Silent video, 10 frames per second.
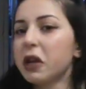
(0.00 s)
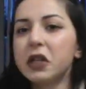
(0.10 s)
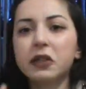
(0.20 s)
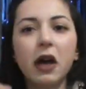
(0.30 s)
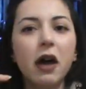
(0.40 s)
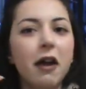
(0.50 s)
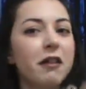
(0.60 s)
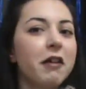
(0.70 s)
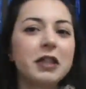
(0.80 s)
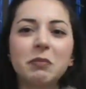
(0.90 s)
ya da
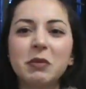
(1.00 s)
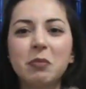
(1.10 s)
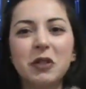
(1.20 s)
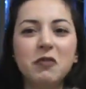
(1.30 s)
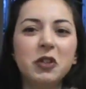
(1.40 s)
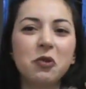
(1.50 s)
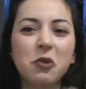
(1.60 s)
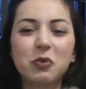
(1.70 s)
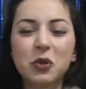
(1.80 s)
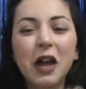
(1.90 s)
herhangi bir
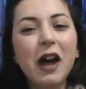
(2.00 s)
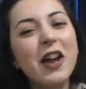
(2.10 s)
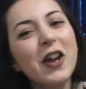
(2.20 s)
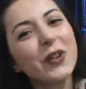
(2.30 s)
videomuzda